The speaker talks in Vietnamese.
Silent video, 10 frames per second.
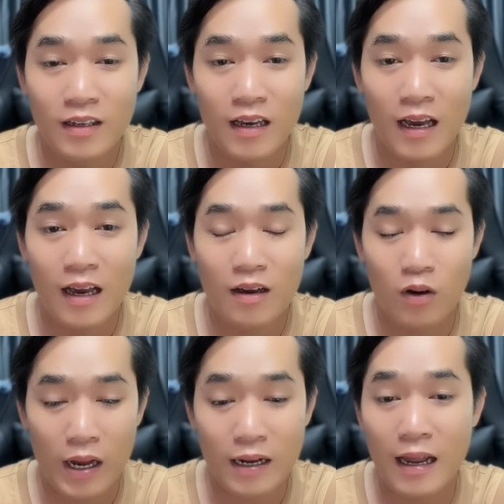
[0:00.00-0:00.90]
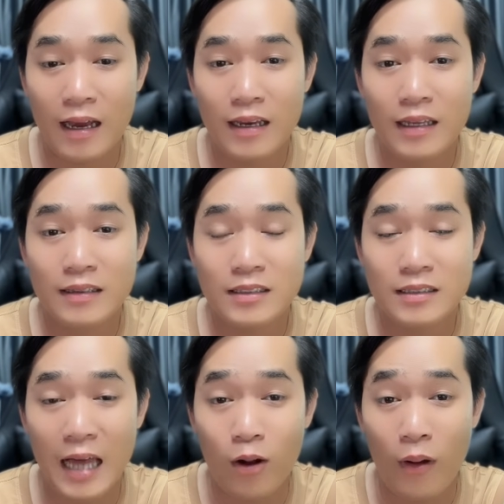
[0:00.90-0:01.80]
à, hoặc là cái
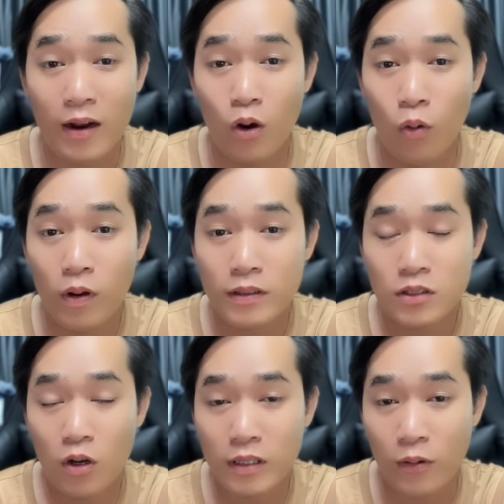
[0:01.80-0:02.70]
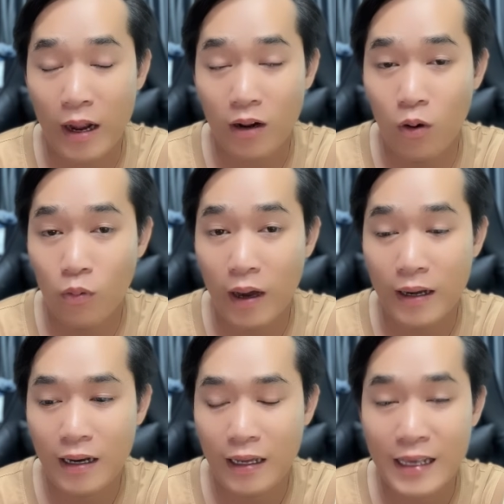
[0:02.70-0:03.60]
tài khoản cũ của số tài khoản cũ của
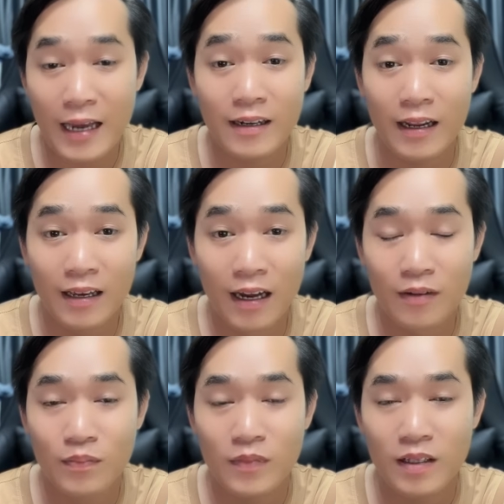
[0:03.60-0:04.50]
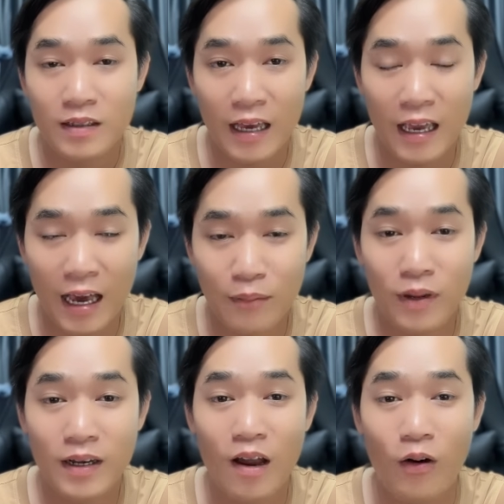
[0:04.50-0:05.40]
ảnh là giá trị hơn thì ảnh
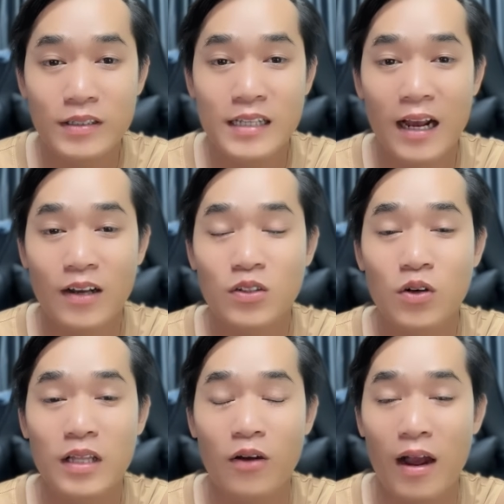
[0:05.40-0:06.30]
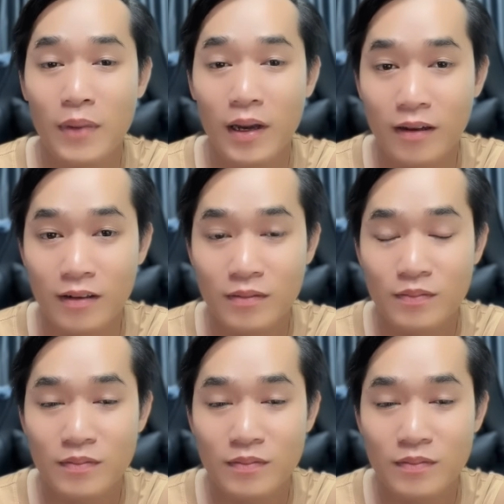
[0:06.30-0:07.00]
mới đổi sang cái số tài khoản mới được